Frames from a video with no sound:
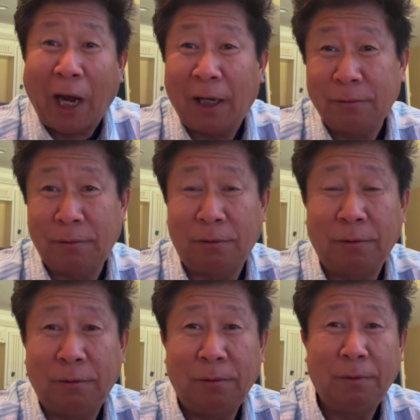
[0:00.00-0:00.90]
cha
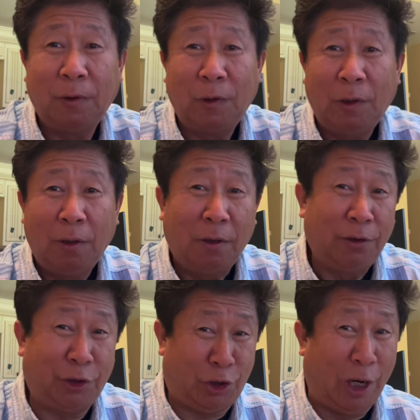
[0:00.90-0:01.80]

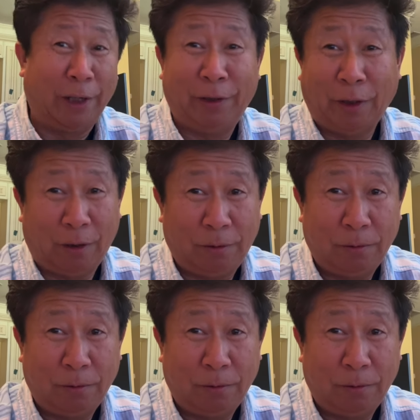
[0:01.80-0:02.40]
chỉ tăng lên đó